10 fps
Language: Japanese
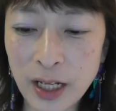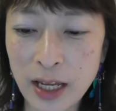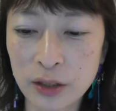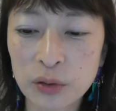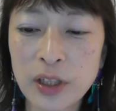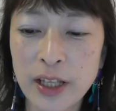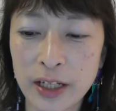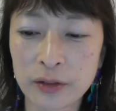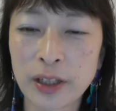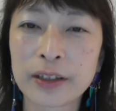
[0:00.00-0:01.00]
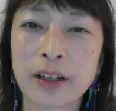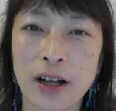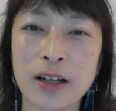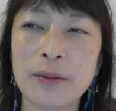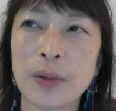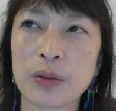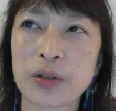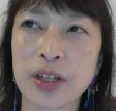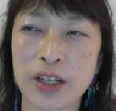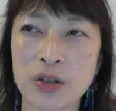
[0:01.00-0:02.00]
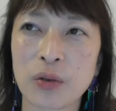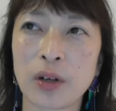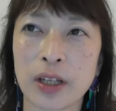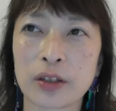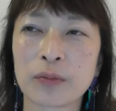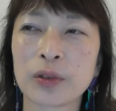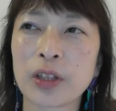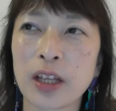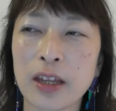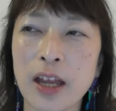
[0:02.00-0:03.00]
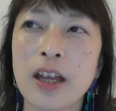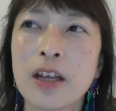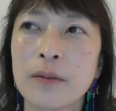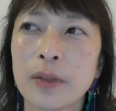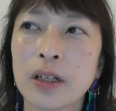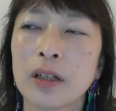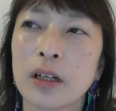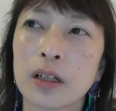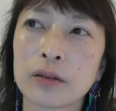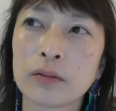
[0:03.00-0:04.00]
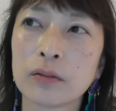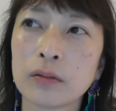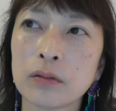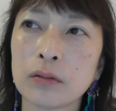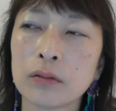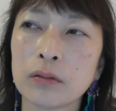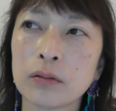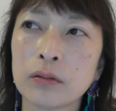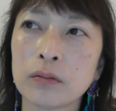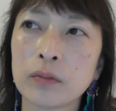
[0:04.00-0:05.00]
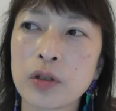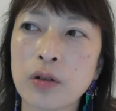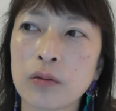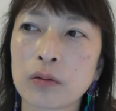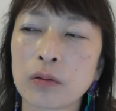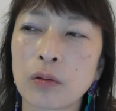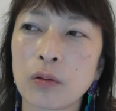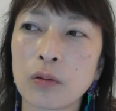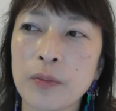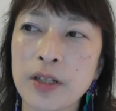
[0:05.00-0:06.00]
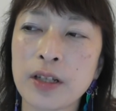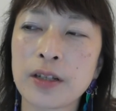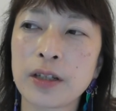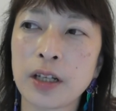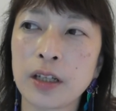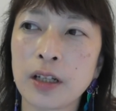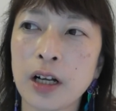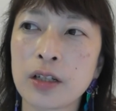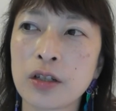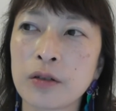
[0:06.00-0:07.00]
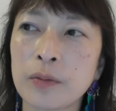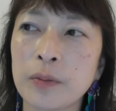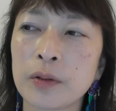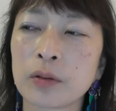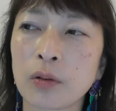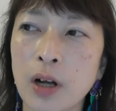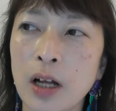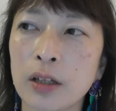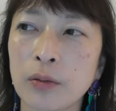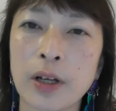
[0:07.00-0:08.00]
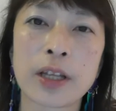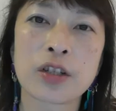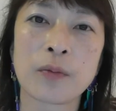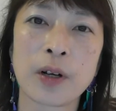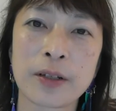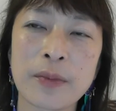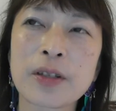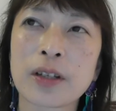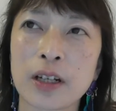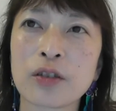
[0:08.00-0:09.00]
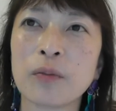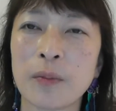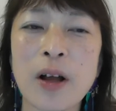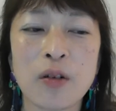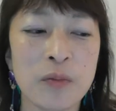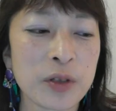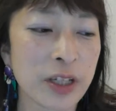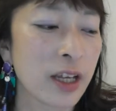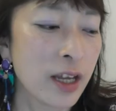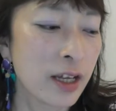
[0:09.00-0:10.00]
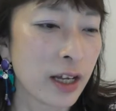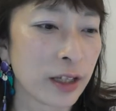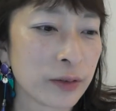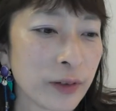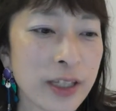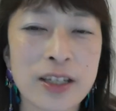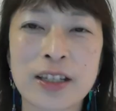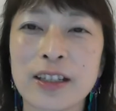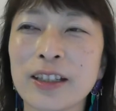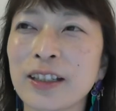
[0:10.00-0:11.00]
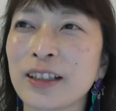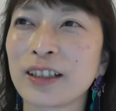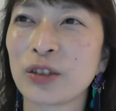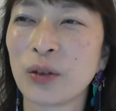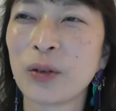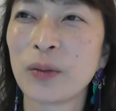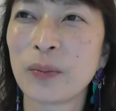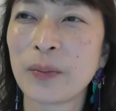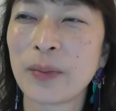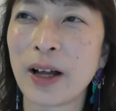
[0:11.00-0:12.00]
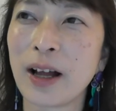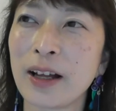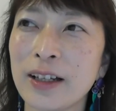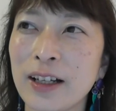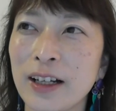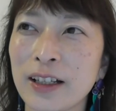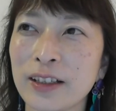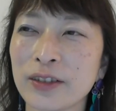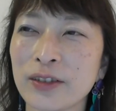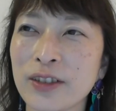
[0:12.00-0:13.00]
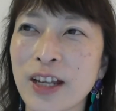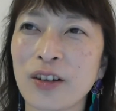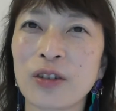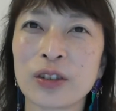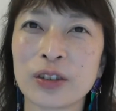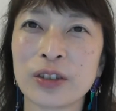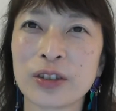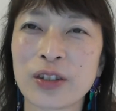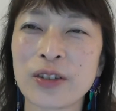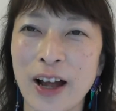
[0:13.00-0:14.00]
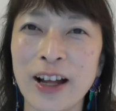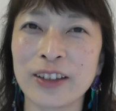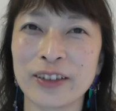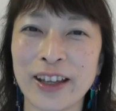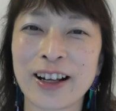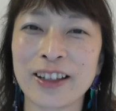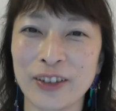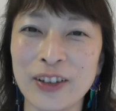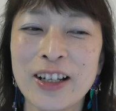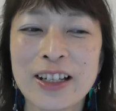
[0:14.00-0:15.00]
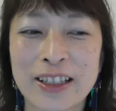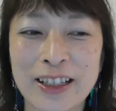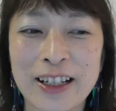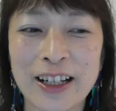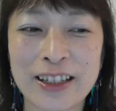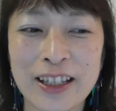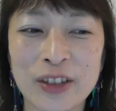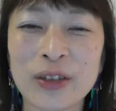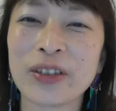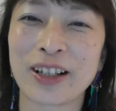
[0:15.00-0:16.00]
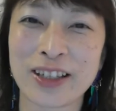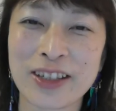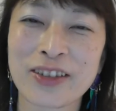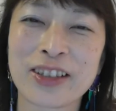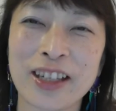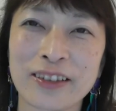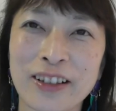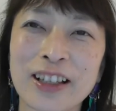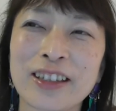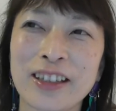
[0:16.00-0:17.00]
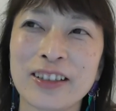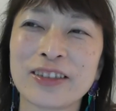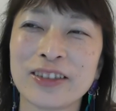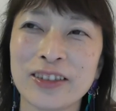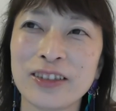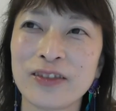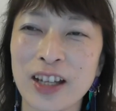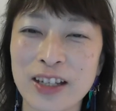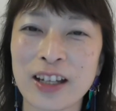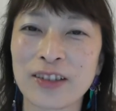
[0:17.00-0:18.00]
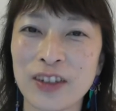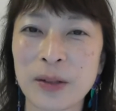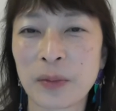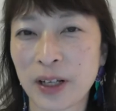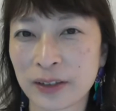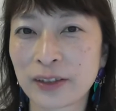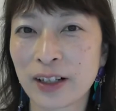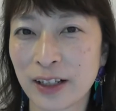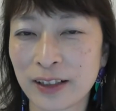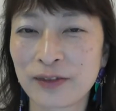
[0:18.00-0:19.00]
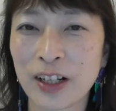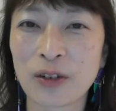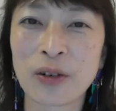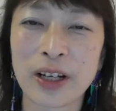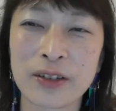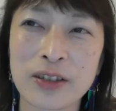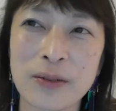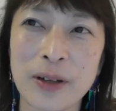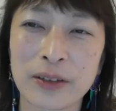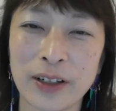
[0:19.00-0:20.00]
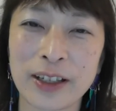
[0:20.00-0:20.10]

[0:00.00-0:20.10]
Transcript: えどんな内容だったか、まあ、お伝えしようかなと思っていて、まああのー、もちろんこうビジネス的に感じる部分とかの話もありますけれども、まあ、主にあの私の、まあ、あの全国ツアーの中の一環でどういう活動したのかっていうのを皆さんに見てもらうのが、まあ、今回の一番の